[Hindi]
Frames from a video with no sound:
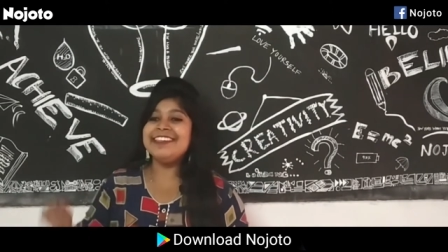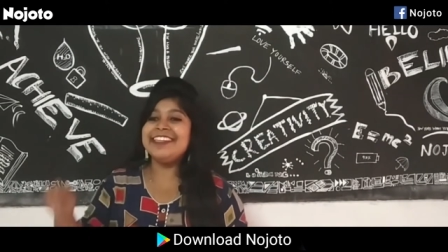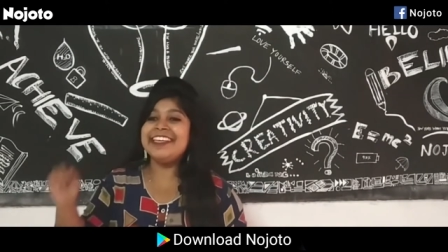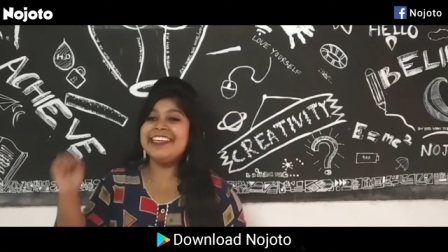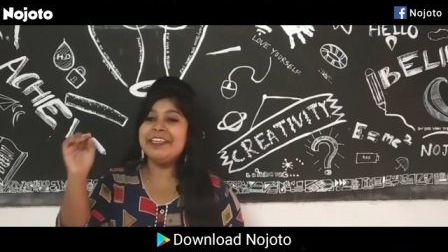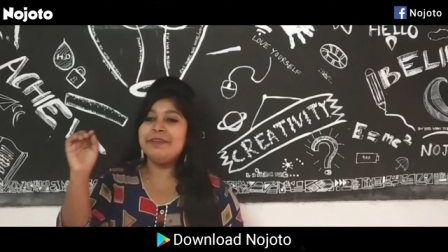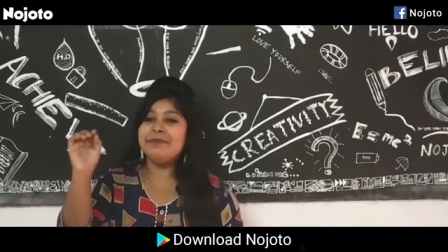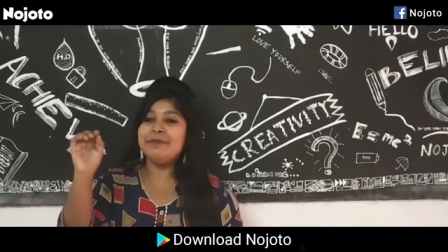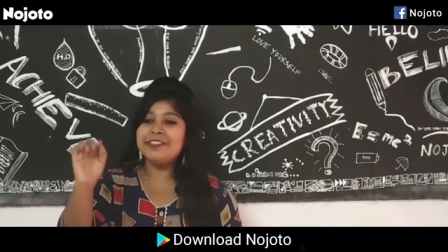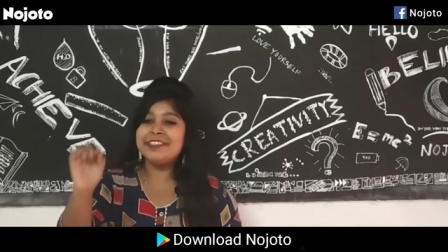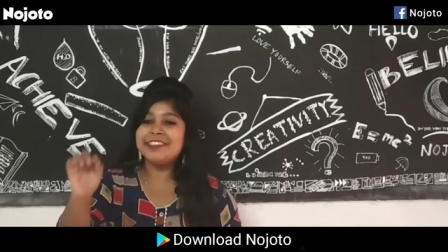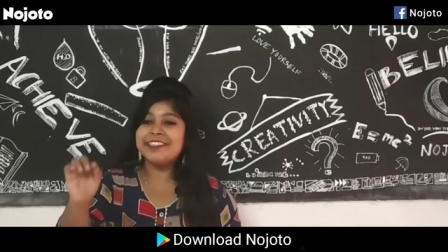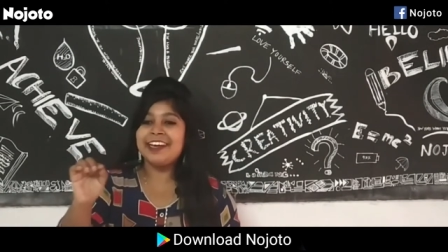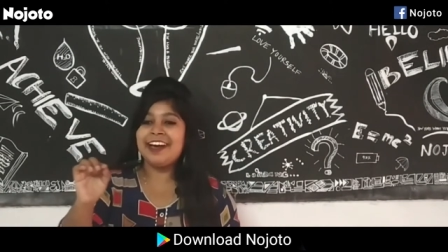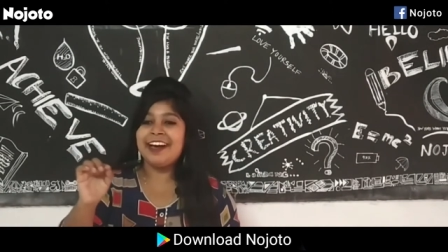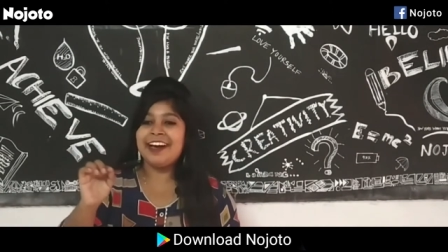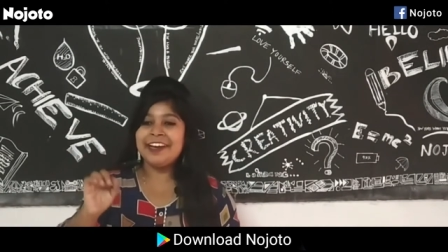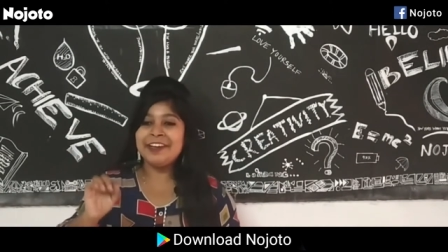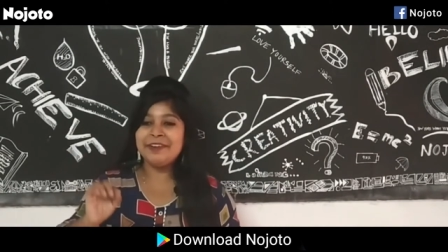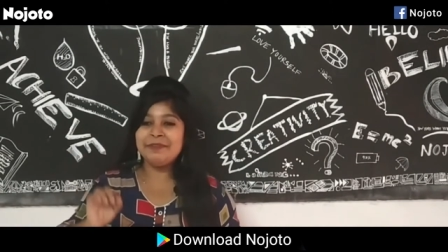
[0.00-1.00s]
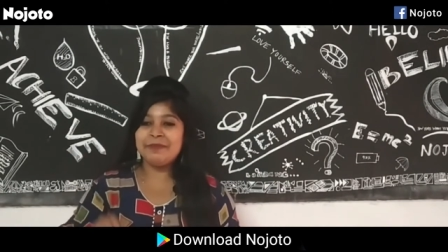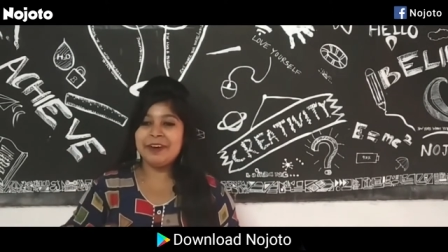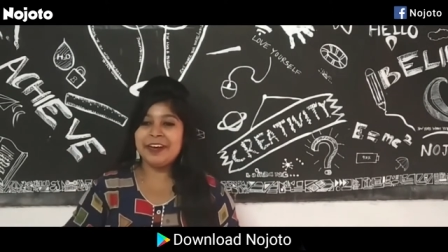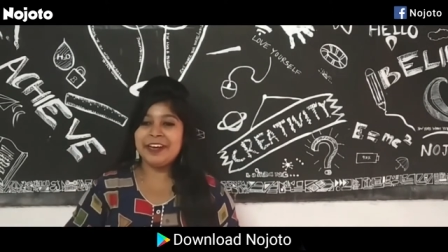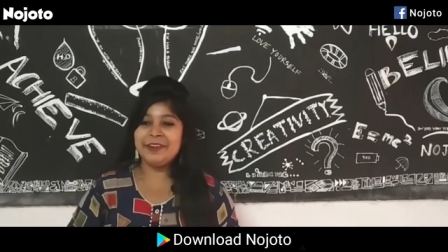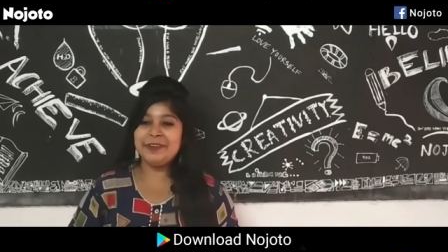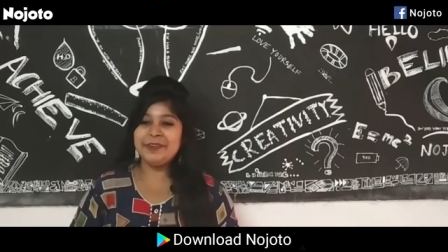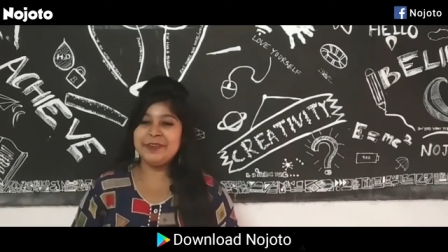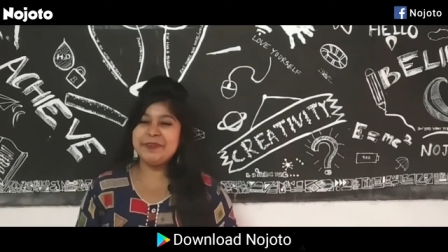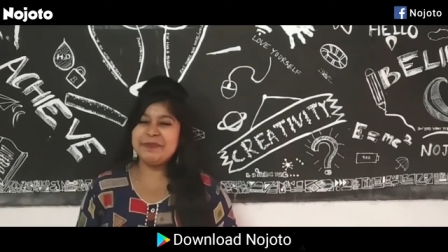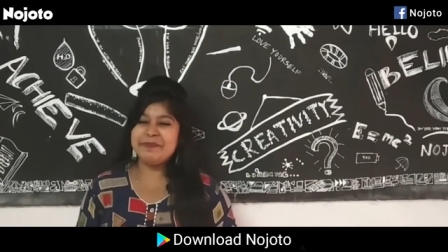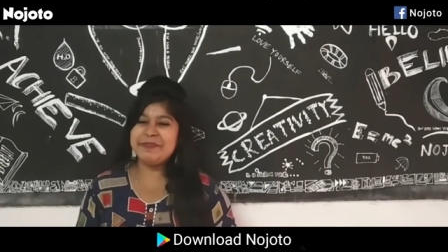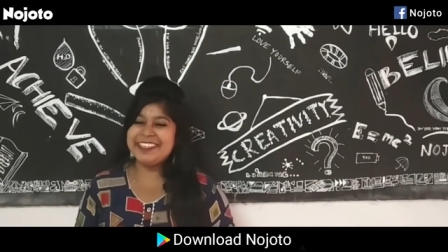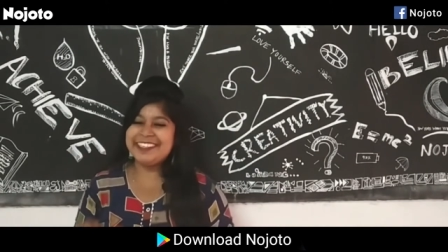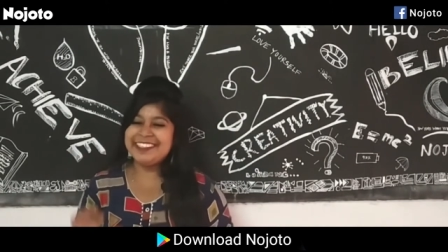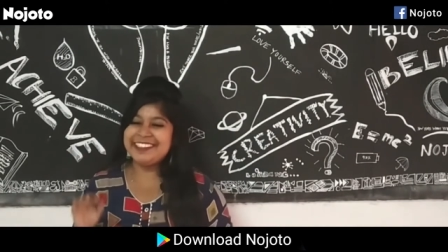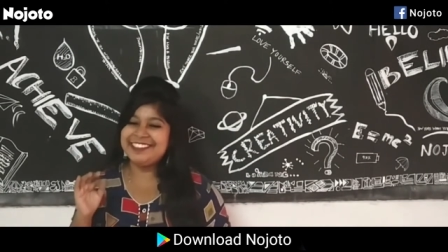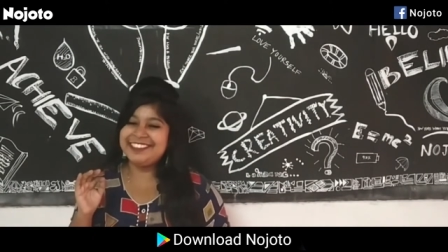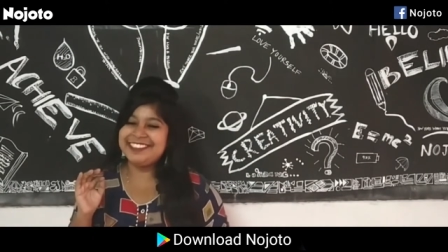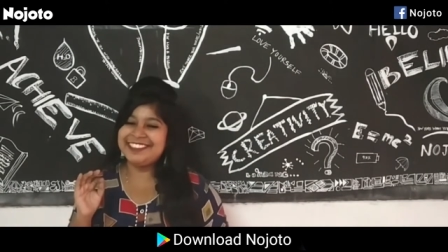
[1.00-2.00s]
तेरी मुस्कान मानो
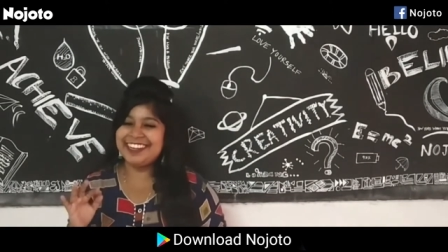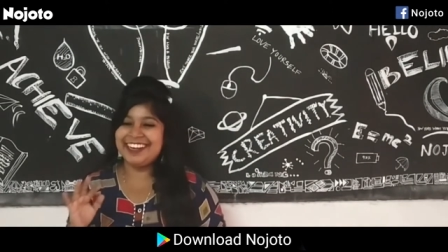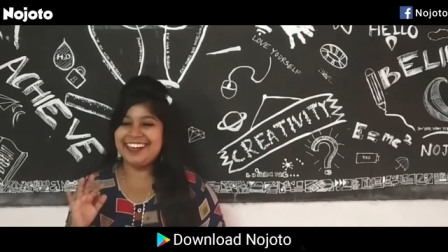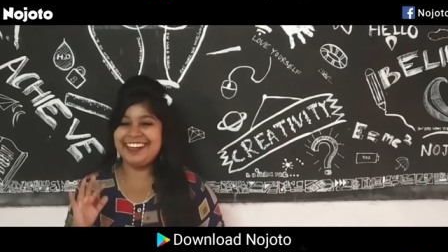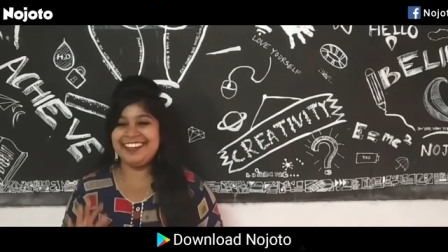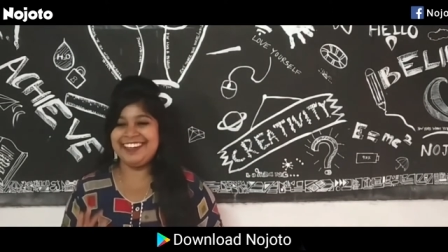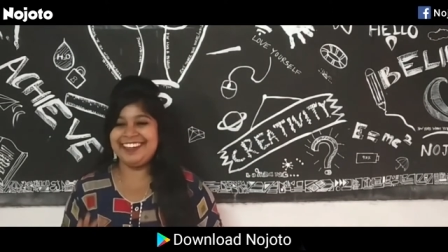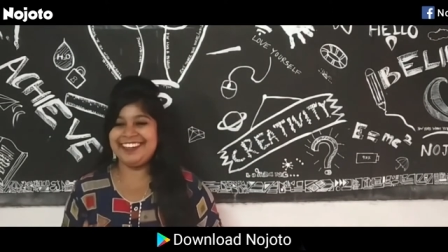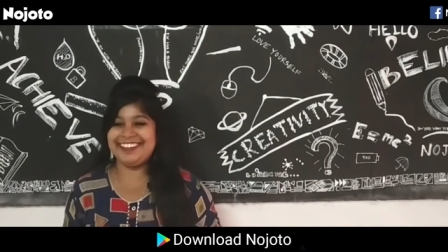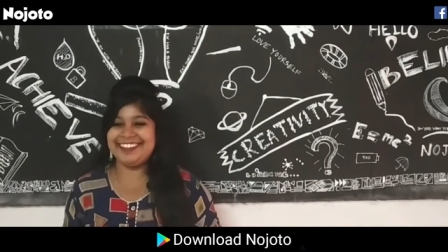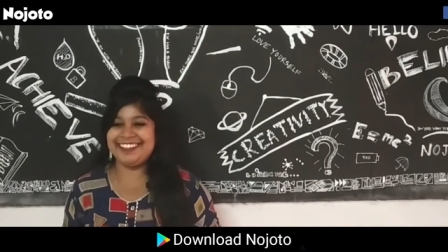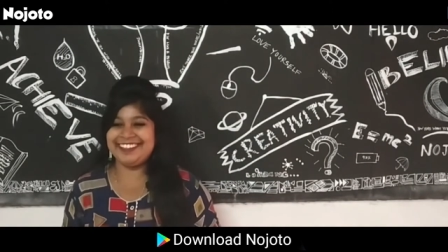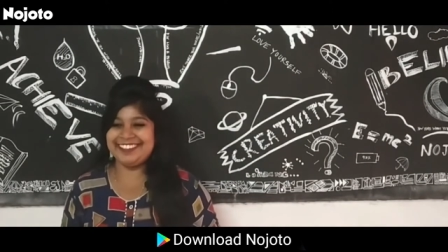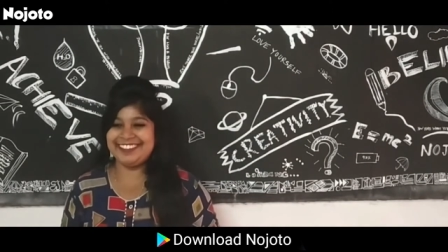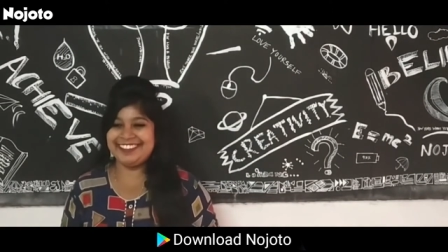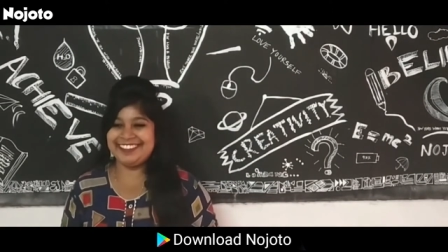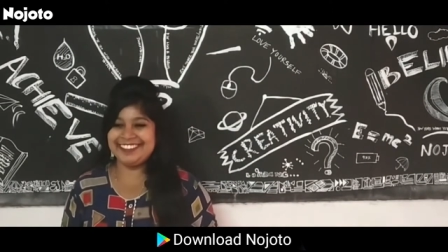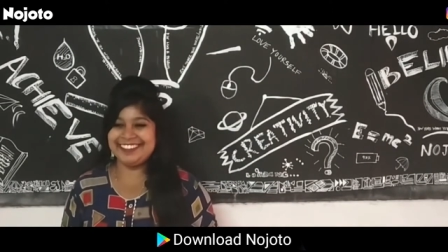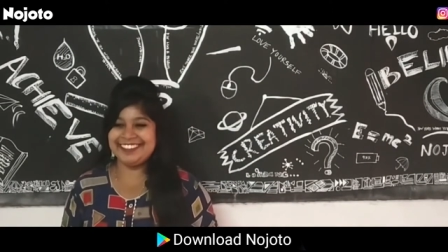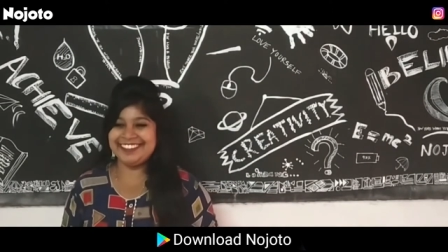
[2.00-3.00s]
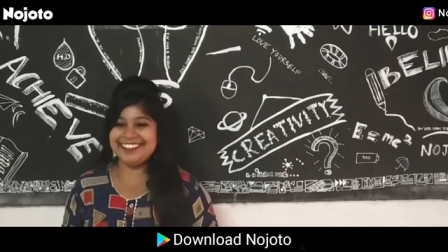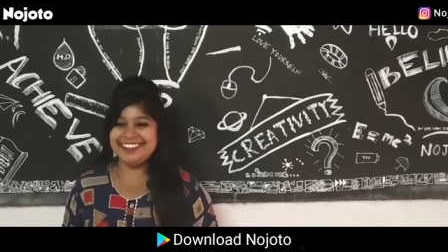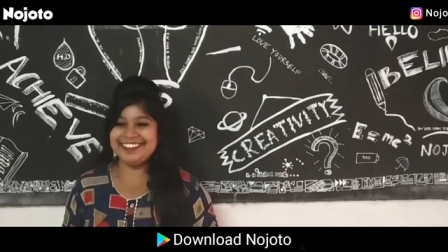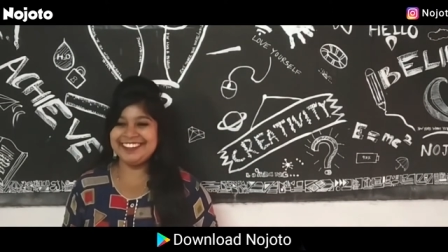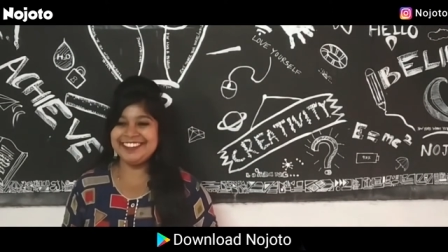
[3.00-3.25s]
मेरी जान ले रही थी